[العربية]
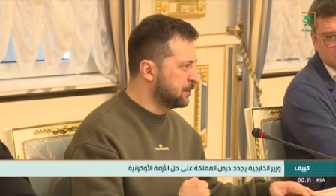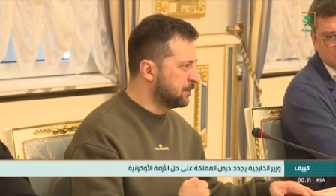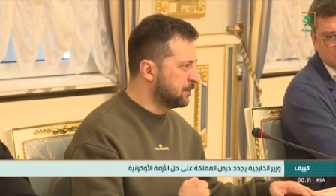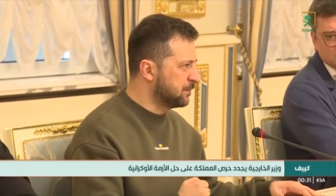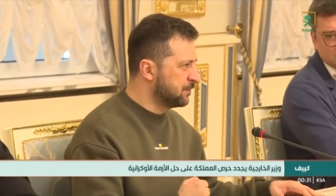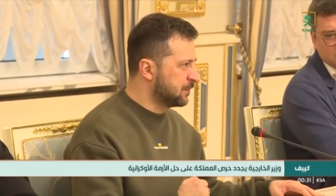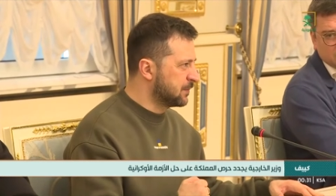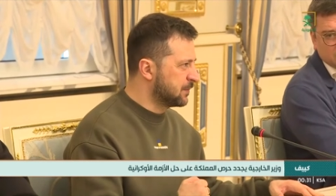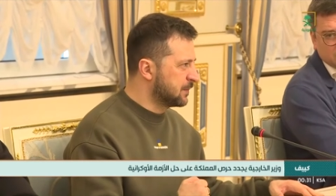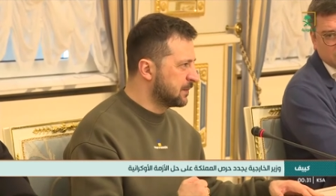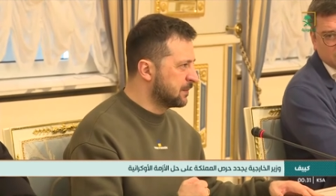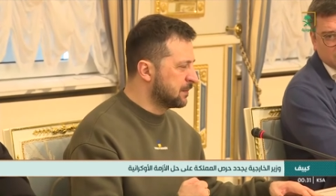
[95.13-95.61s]

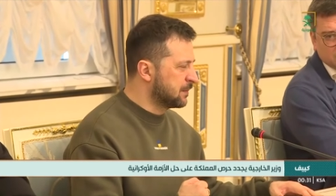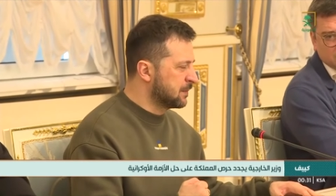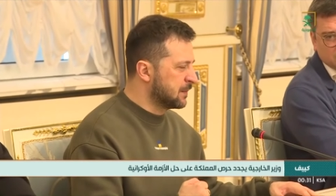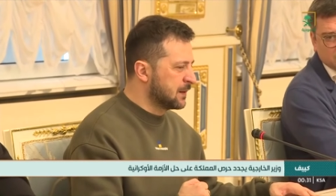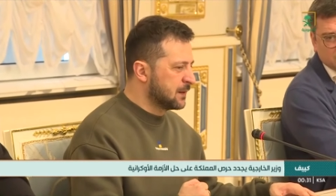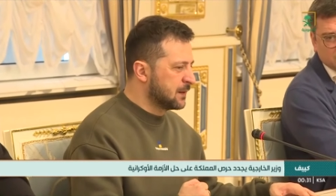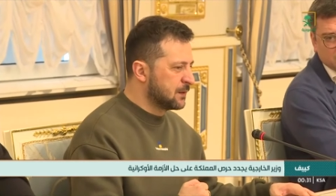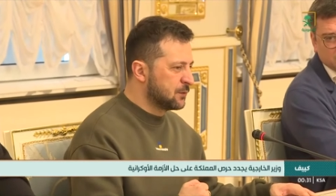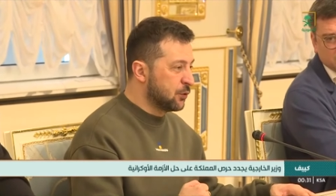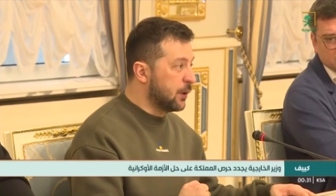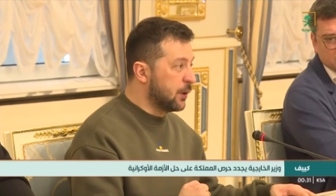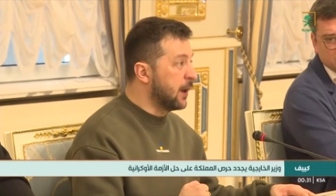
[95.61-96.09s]

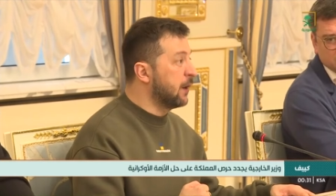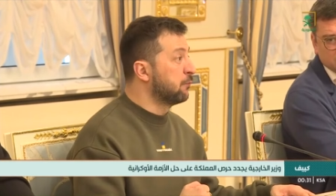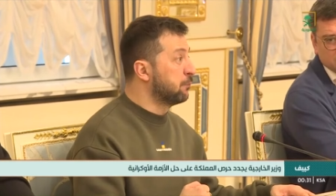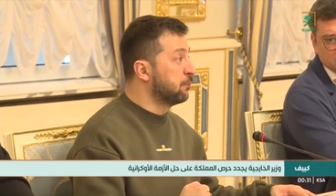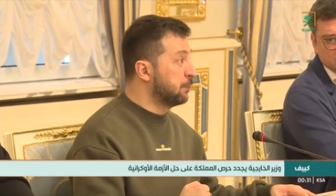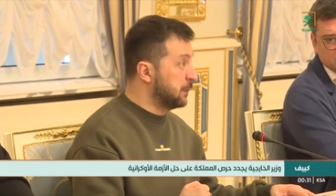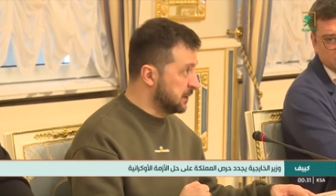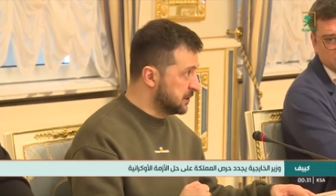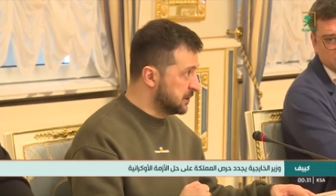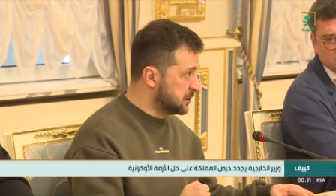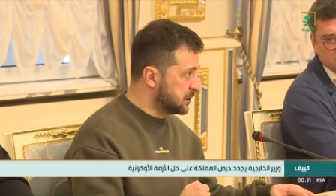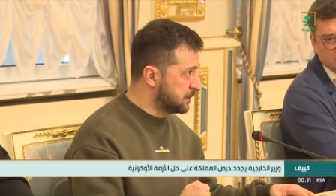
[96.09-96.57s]
المشترك
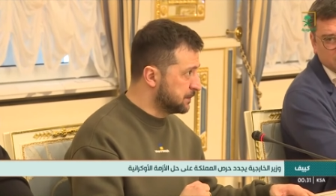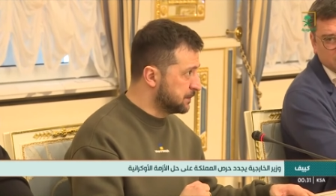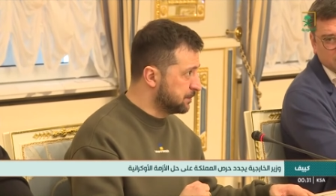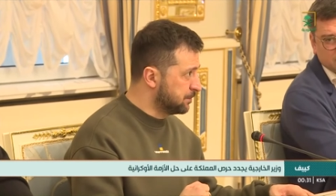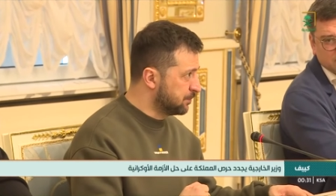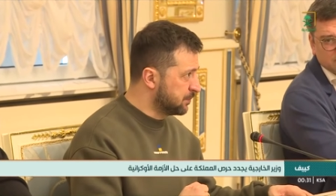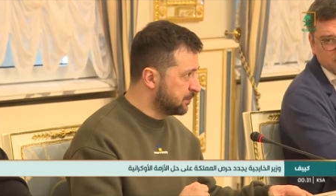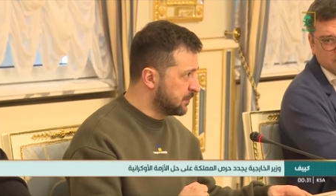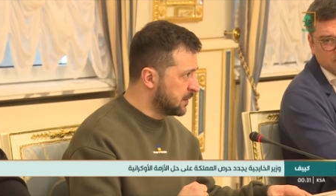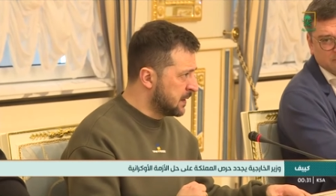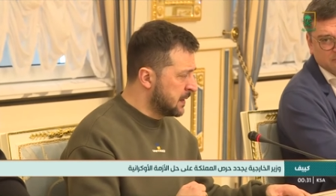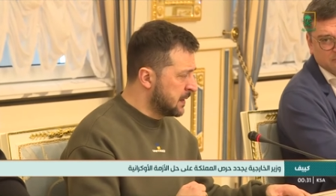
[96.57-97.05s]
وجدد
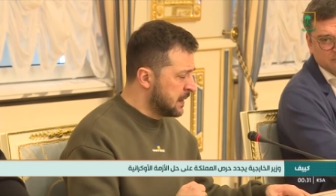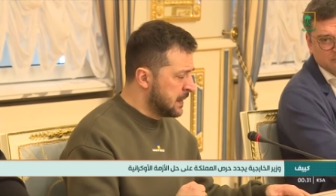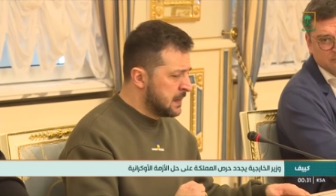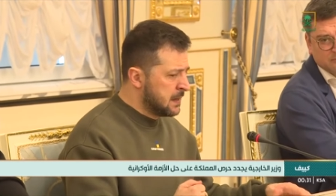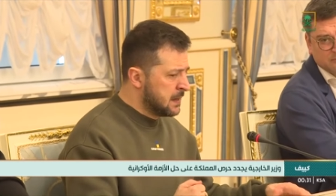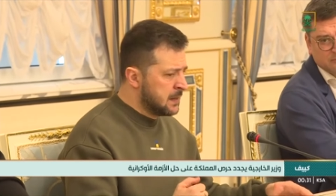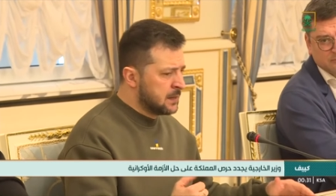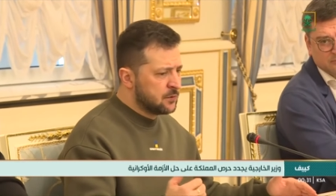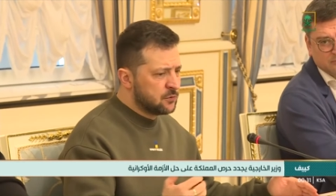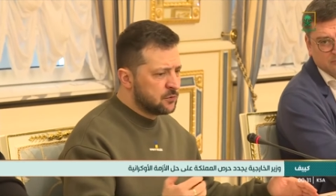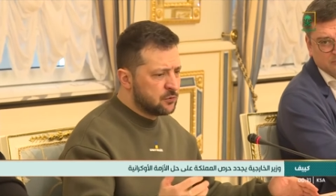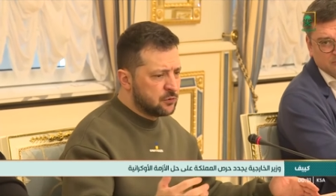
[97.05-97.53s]
سمو
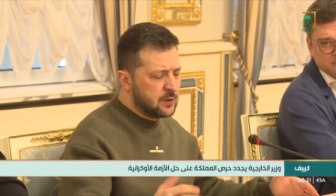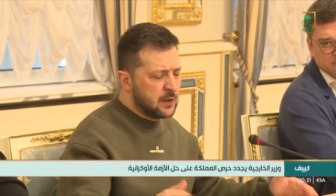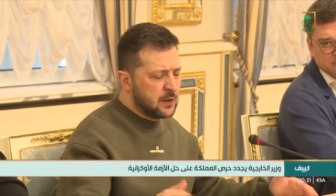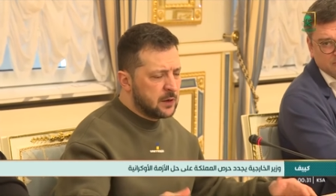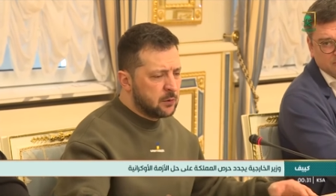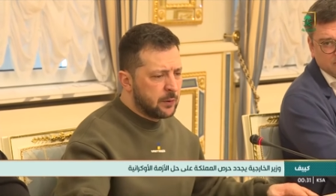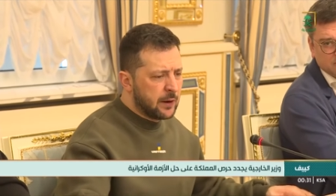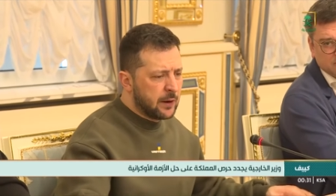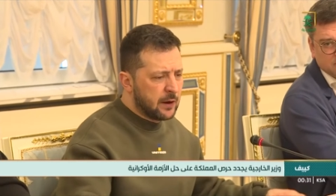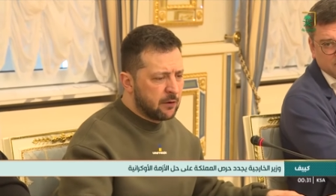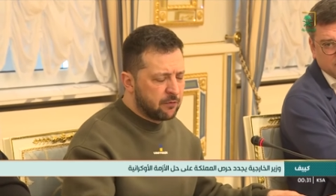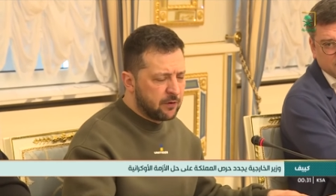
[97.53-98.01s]
وزير
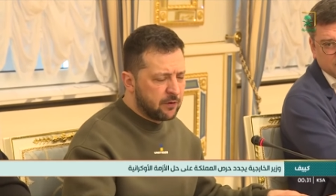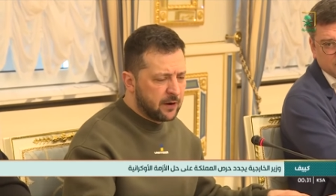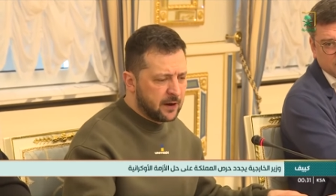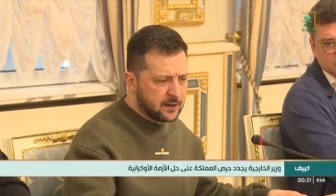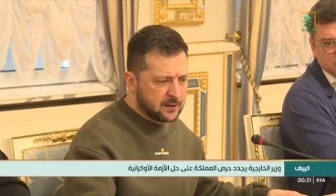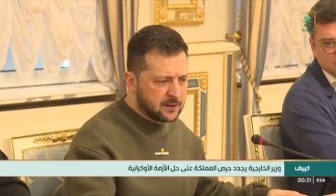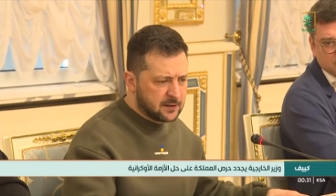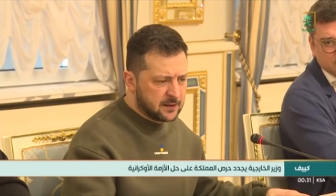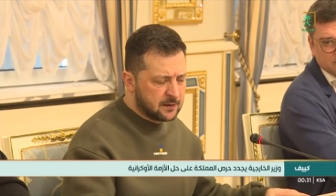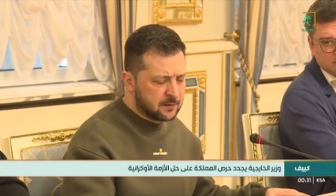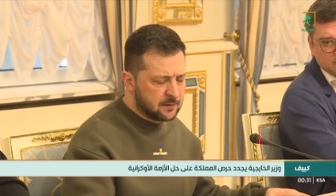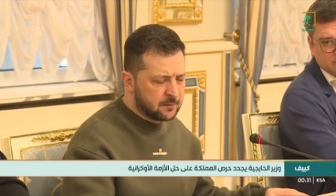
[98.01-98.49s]
الخارجية خلال
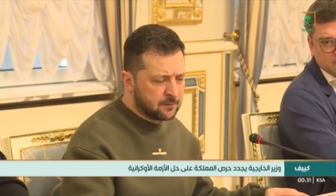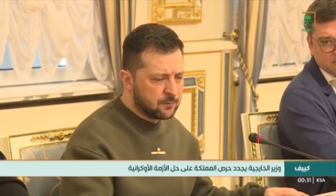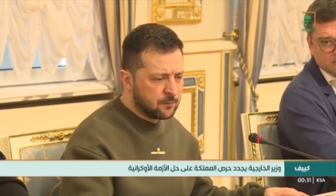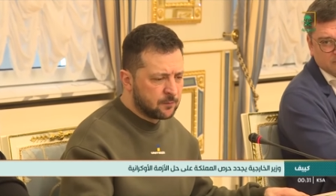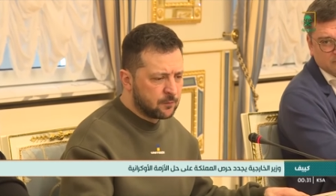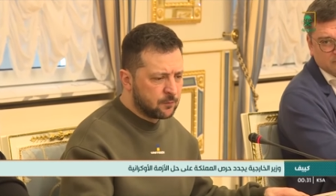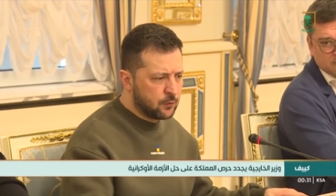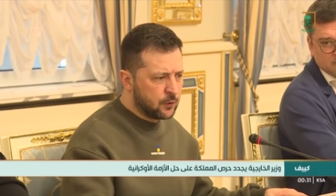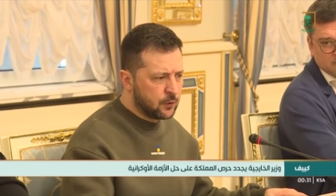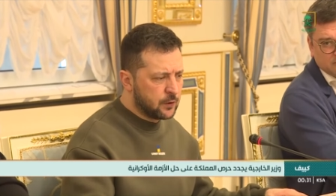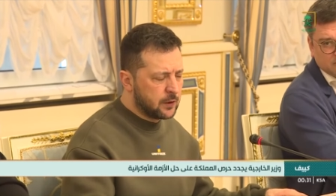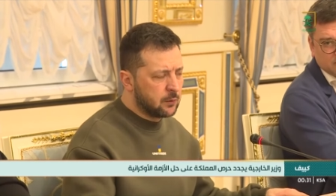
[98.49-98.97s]

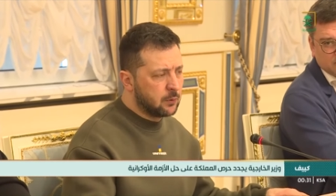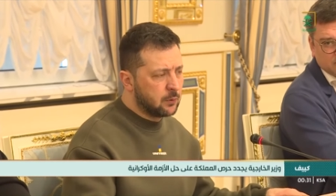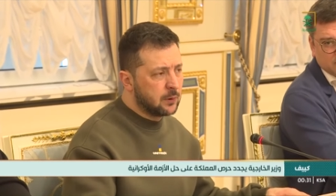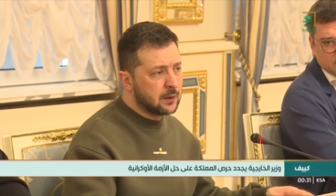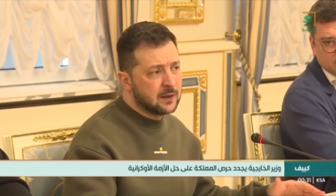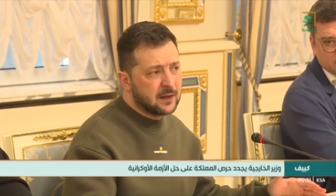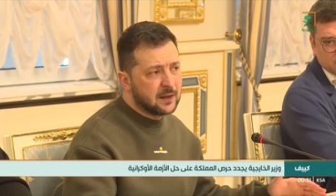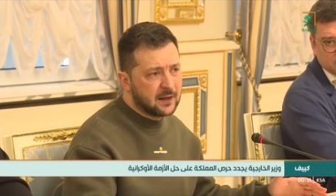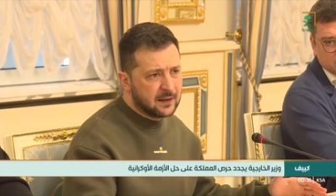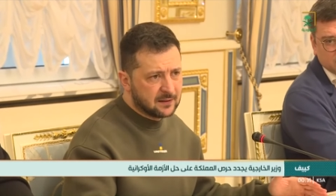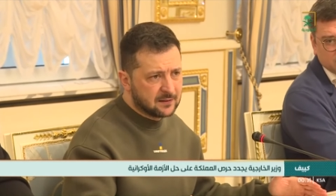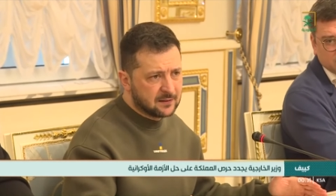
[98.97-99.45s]
الاستقبال حرص
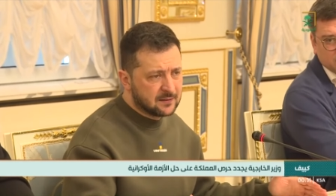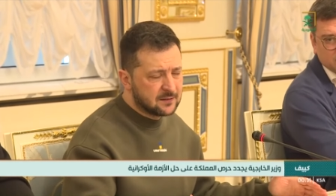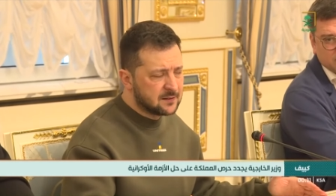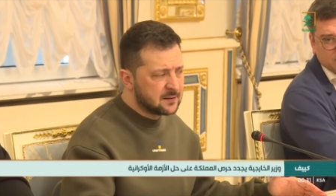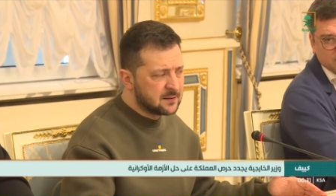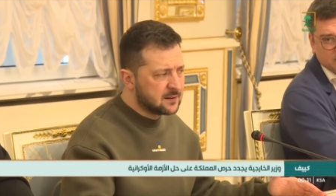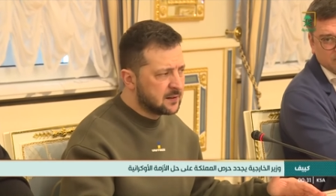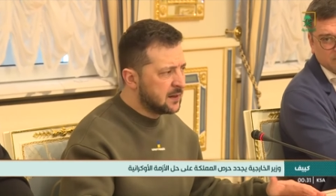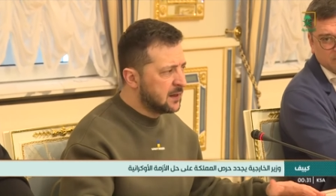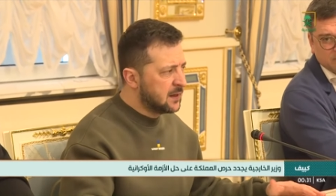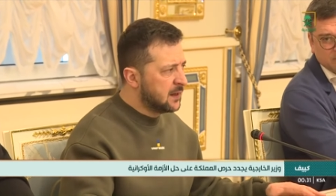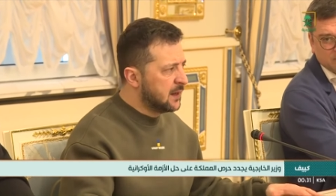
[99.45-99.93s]
المملكة
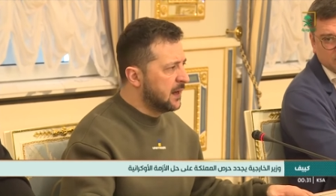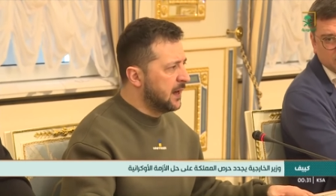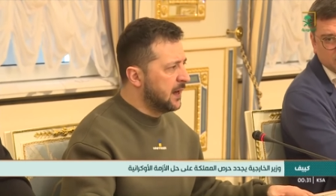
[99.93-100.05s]
ودعمها